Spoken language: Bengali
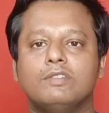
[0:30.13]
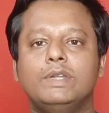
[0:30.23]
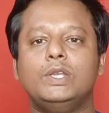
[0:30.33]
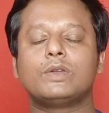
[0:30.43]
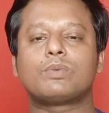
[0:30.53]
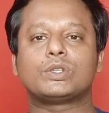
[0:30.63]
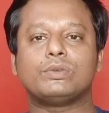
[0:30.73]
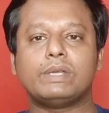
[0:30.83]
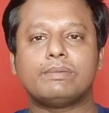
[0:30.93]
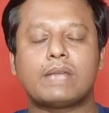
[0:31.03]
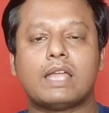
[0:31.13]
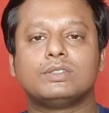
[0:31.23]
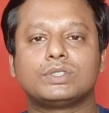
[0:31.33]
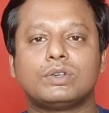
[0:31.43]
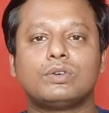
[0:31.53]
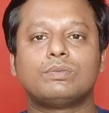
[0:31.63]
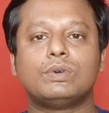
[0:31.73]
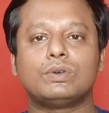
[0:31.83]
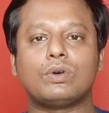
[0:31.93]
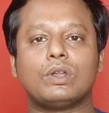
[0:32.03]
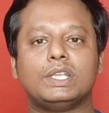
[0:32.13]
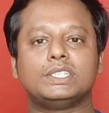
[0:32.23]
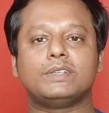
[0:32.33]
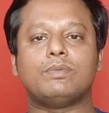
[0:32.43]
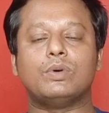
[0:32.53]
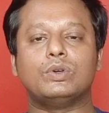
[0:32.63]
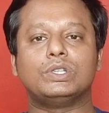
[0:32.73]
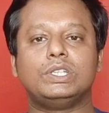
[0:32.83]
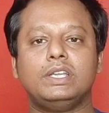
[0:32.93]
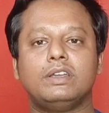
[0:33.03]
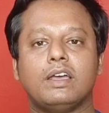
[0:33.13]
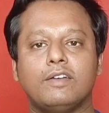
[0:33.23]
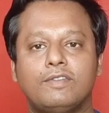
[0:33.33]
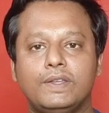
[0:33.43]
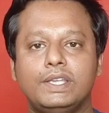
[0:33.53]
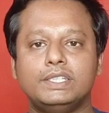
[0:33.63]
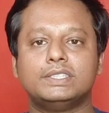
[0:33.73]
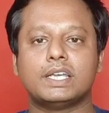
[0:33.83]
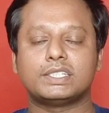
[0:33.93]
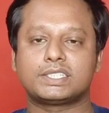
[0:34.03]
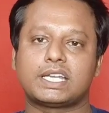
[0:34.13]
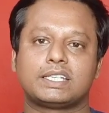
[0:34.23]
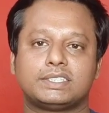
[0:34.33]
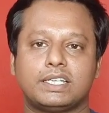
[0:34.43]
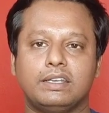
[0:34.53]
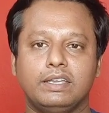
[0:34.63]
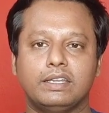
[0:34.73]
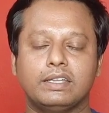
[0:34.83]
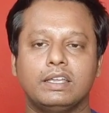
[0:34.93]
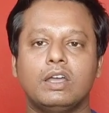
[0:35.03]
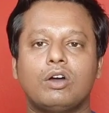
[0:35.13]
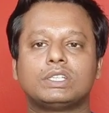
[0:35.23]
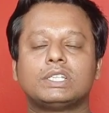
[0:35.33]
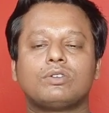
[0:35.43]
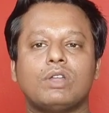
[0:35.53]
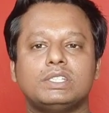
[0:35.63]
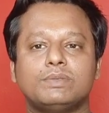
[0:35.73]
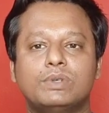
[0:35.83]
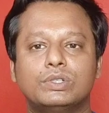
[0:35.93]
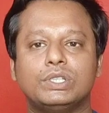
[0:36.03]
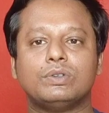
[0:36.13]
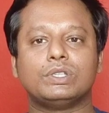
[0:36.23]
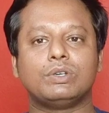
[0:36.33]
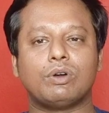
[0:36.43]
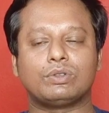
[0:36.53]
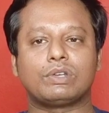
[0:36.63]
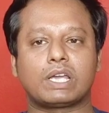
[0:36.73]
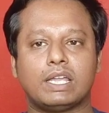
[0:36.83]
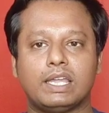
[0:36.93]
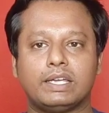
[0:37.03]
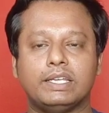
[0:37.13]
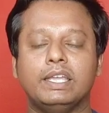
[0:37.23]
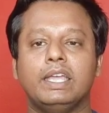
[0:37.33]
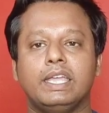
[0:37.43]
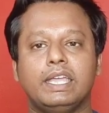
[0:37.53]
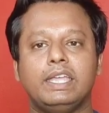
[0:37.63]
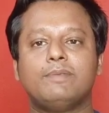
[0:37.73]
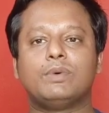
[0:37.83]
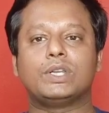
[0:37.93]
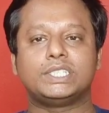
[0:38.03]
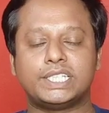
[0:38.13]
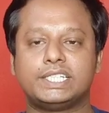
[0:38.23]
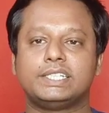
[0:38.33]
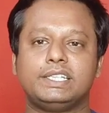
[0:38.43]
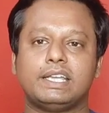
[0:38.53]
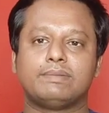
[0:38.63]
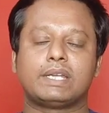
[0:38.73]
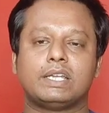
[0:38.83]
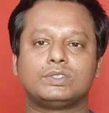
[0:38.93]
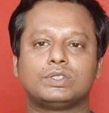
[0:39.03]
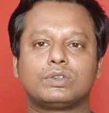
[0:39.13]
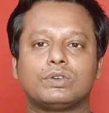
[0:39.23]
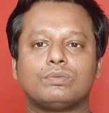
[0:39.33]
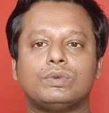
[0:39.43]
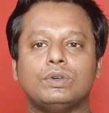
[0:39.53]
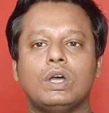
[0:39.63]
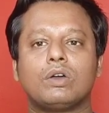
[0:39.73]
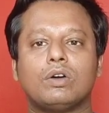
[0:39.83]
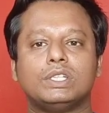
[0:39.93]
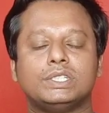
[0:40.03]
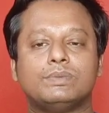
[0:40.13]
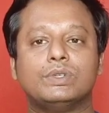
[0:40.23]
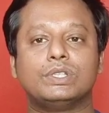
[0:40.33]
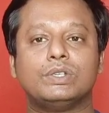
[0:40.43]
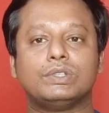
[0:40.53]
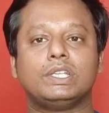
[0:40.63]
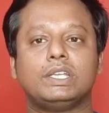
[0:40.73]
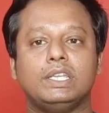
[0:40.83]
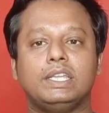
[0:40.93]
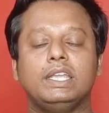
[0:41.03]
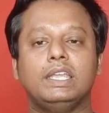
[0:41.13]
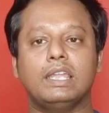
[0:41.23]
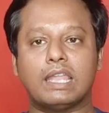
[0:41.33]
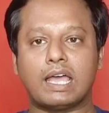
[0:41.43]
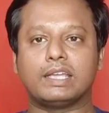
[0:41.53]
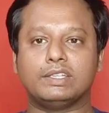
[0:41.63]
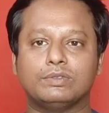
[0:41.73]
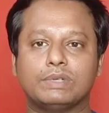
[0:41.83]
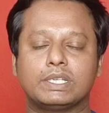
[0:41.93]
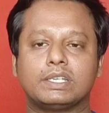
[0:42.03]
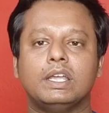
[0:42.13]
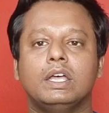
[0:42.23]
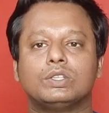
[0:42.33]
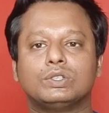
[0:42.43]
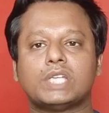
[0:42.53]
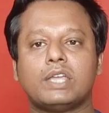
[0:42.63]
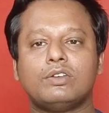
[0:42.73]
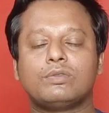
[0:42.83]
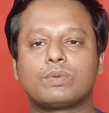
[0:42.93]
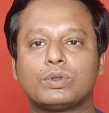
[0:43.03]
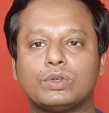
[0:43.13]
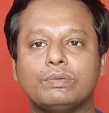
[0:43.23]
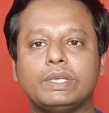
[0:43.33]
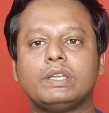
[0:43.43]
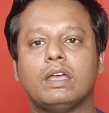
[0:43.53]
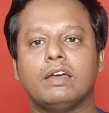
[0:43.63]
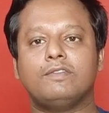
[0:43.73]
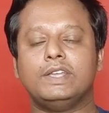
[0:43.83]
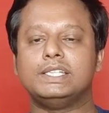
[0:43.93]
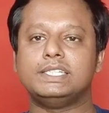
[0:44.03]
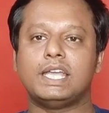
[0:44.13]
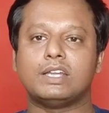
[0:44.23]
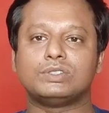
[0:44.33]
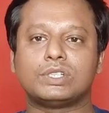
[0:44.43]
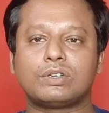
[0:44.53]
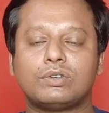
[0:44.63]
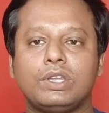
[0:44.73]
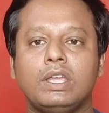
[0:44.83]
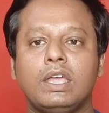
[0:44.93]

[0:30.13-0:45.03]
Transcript: ভিডিওর প্রথমেই আমরা আলোচনা করব কলেজে ভর্তির ফিজ স্ট্রাকচার নিয়ে অর্থাৎ কলেজে ভর্তি হতে কত টাকা লাগে এরপরে শেষের দিকে আমরা আলোচনা করব কলেজে ভর্তি হতে কি কি লাগে তোমার তো যাই হোক প্রথমে ফিজ নিয়ে আলোচনা করি